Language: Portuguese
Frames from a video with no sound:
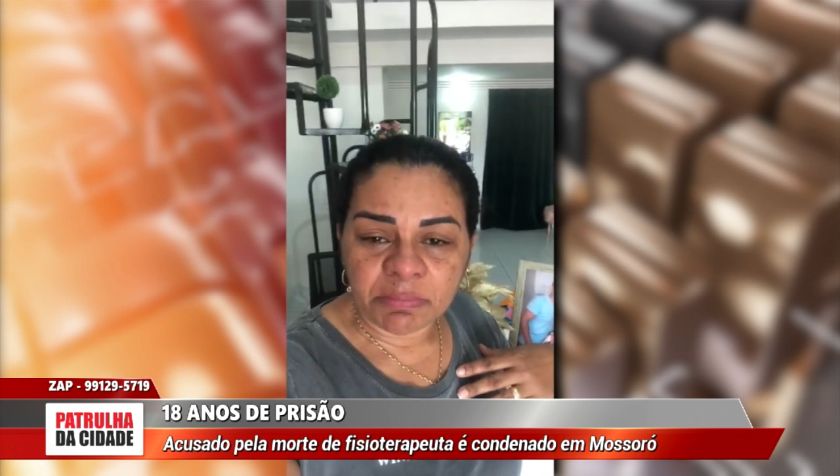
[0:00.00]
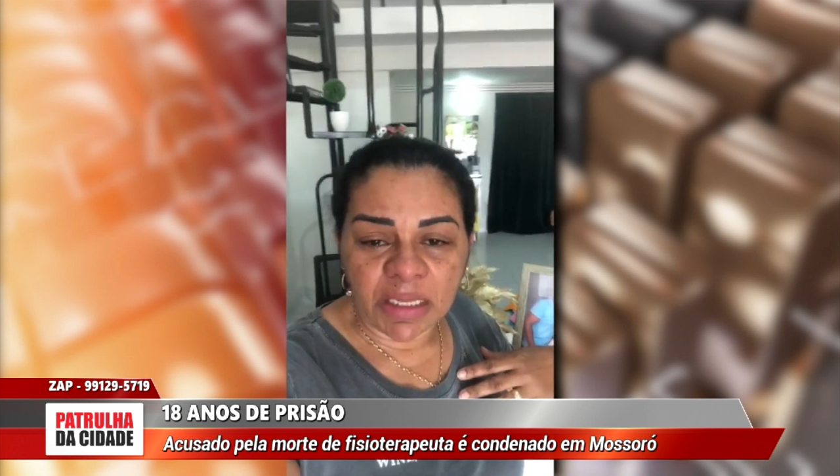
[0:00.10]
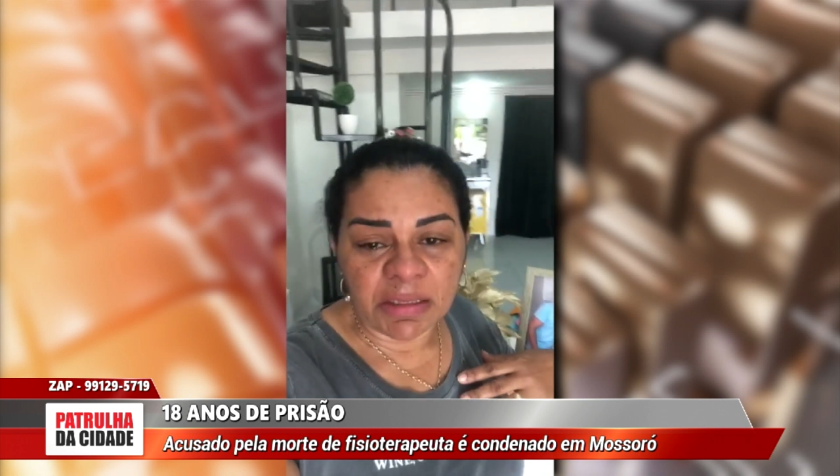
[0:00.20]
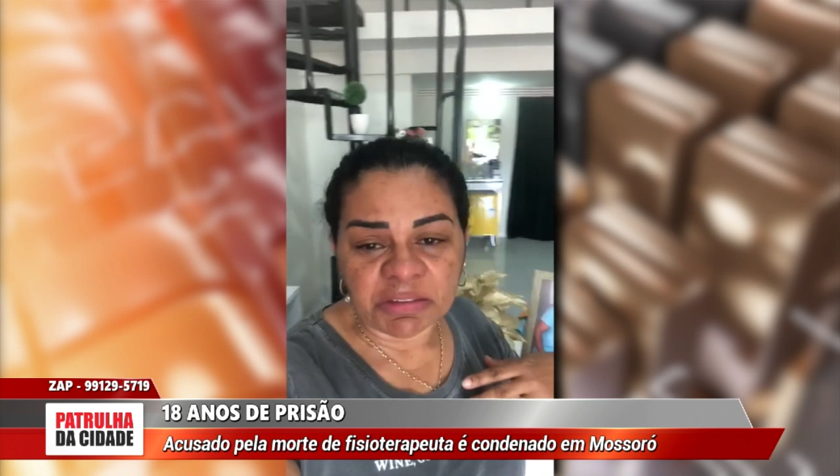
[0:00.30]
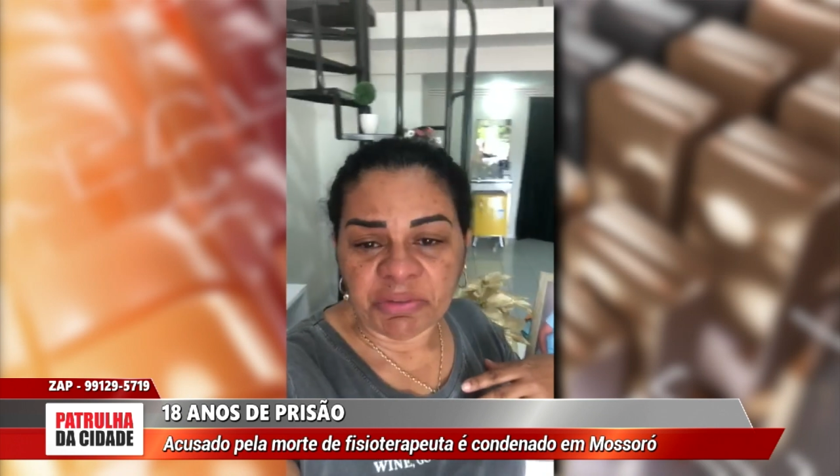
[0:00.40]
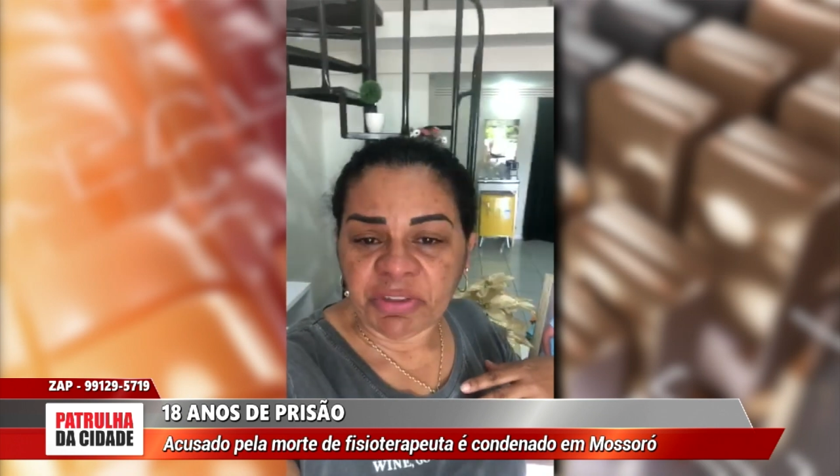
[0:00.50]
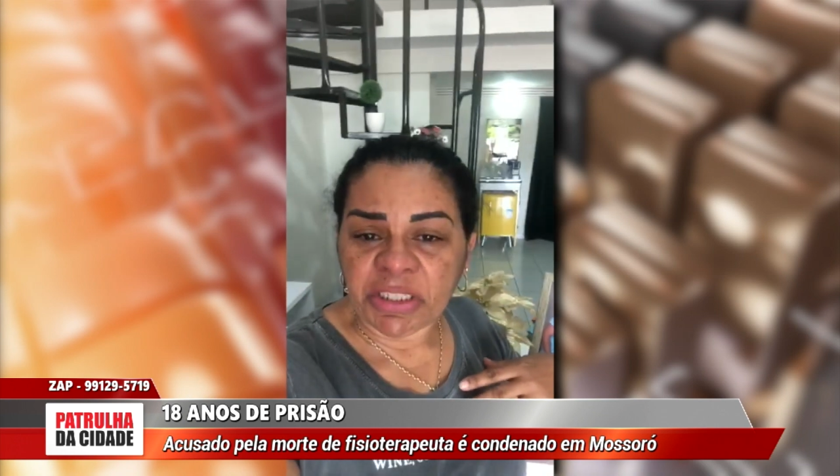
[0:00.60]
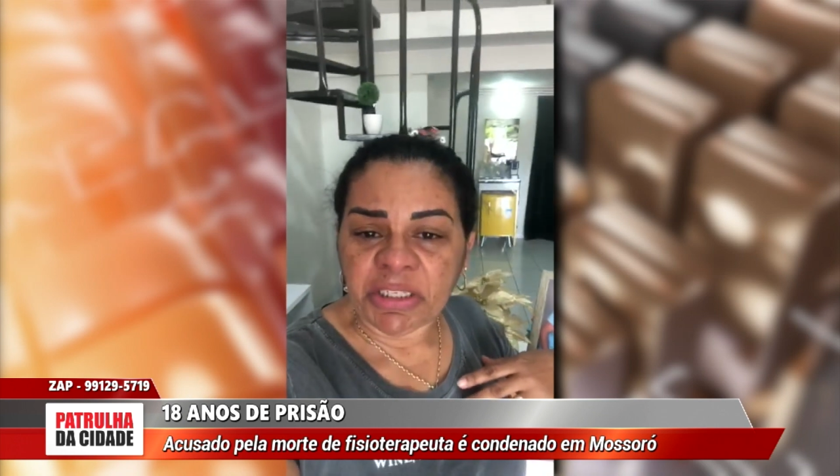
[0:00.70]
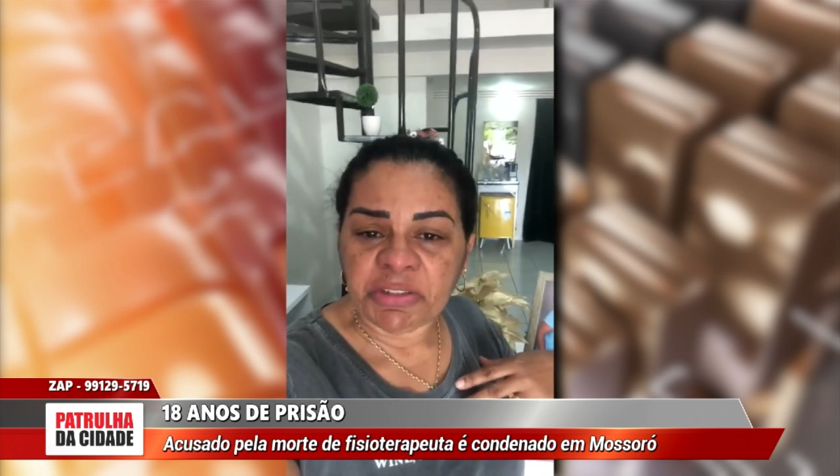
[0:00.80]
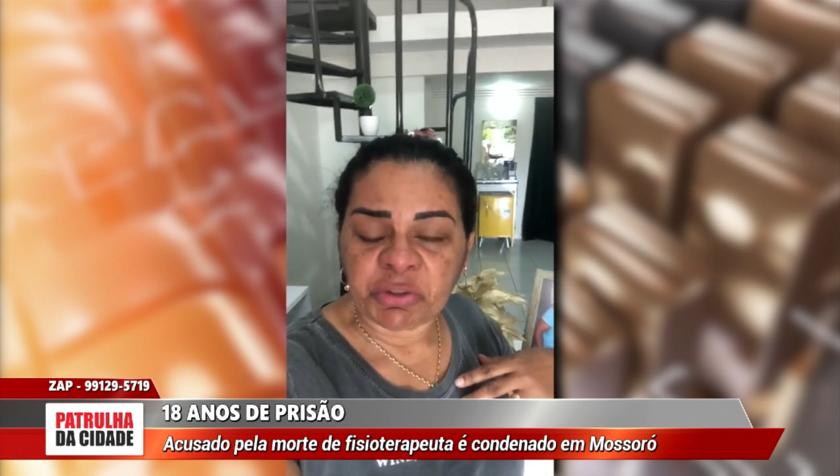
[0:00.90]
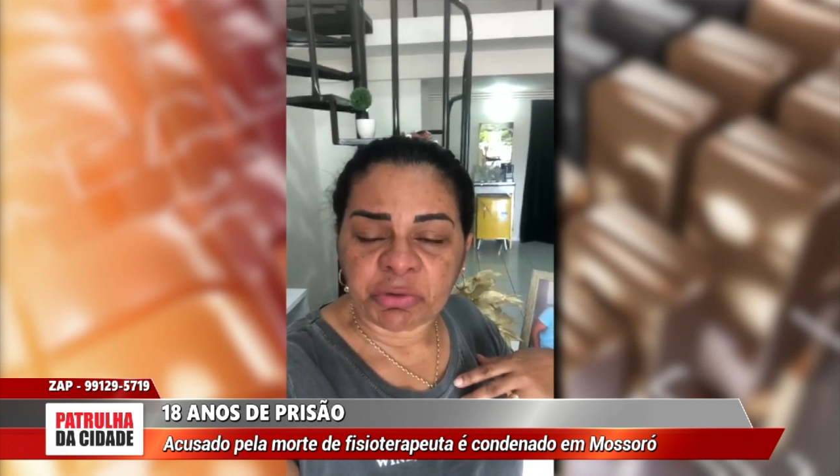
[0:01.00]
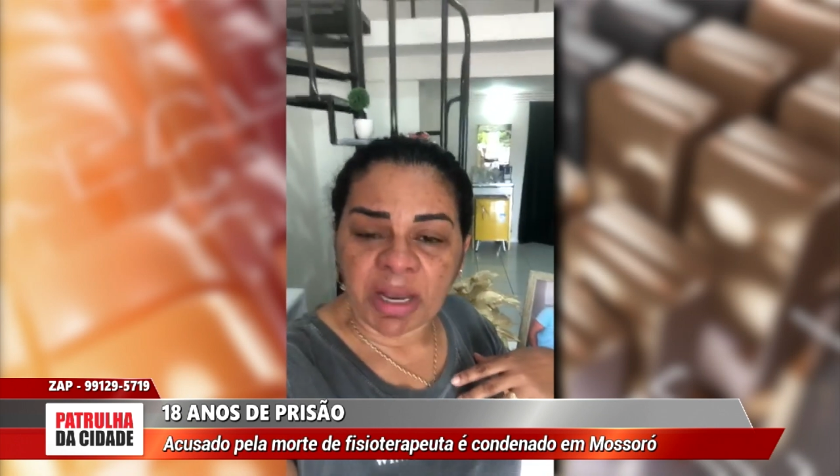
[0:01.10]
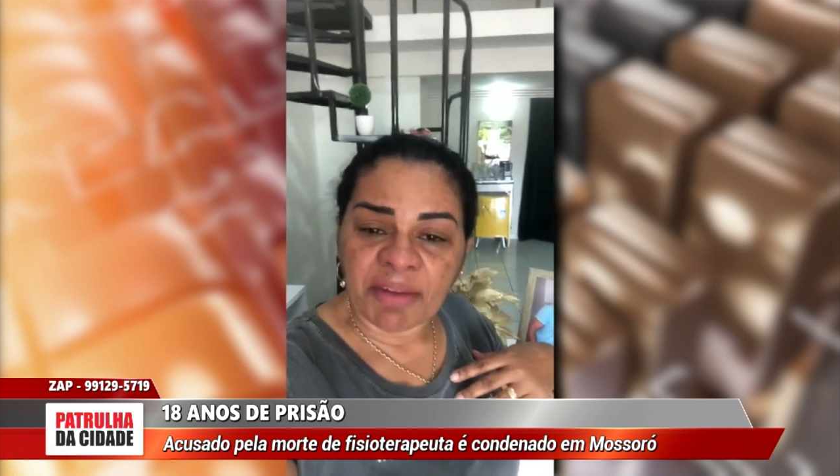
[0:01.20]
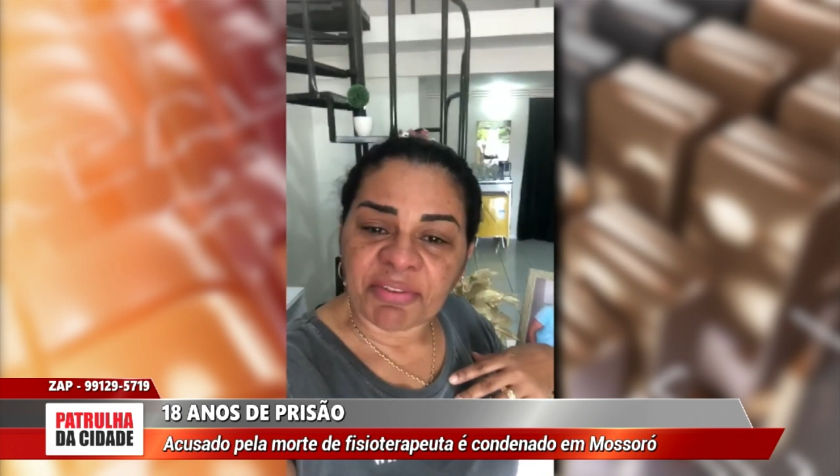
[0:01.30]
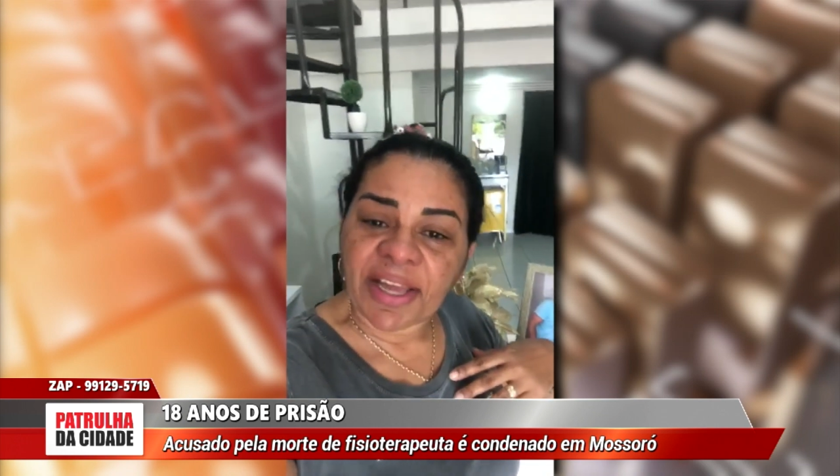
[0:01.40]
esse Vinícius
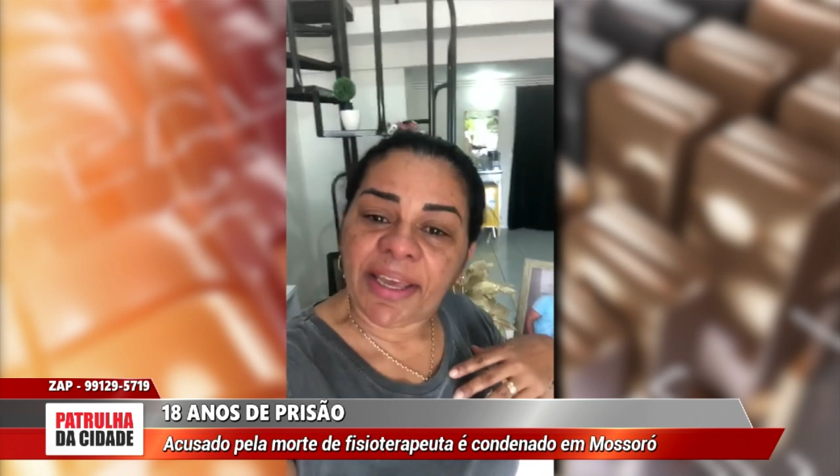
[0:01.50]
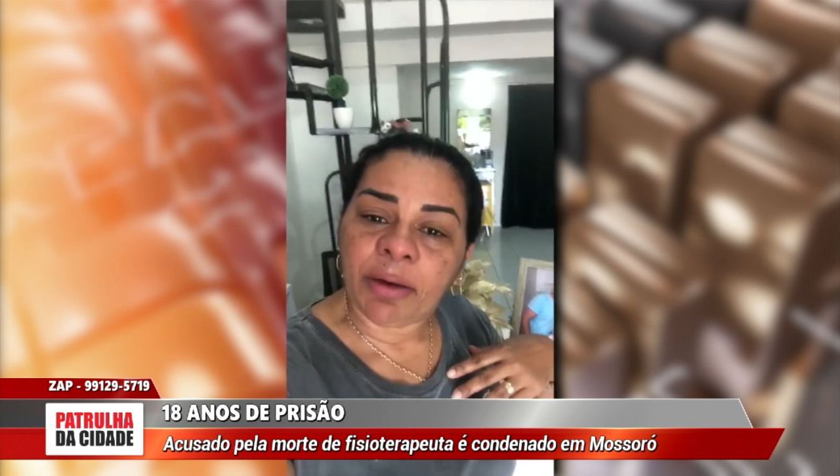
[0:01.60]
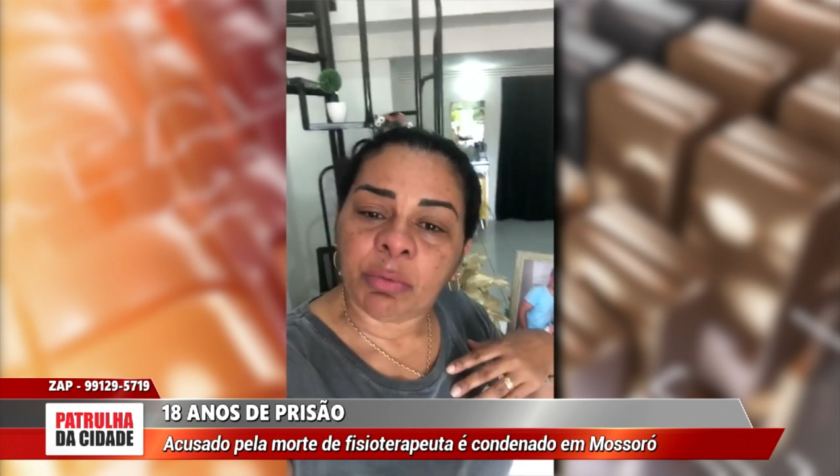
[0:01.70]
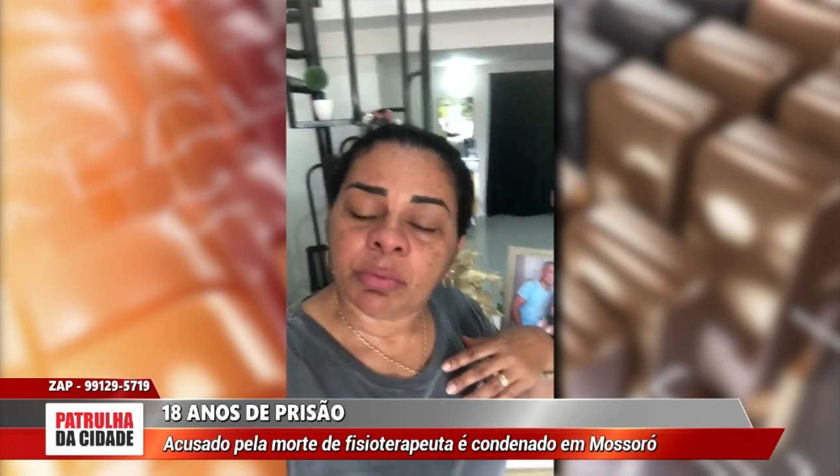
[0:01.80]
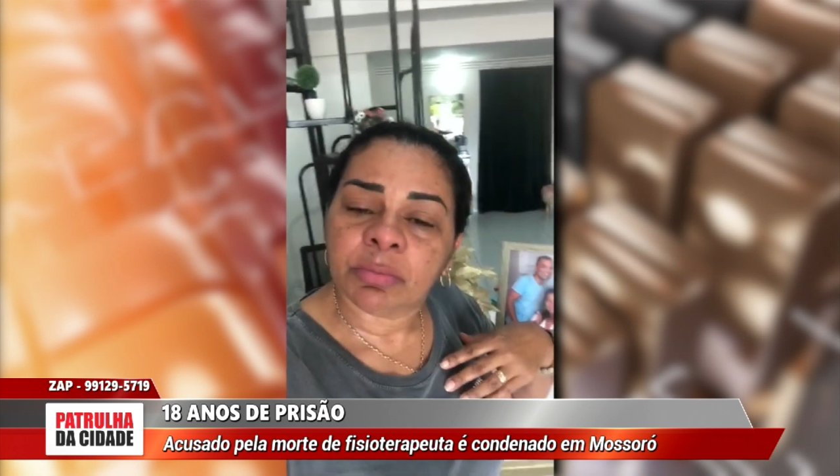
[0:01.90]
Rafael.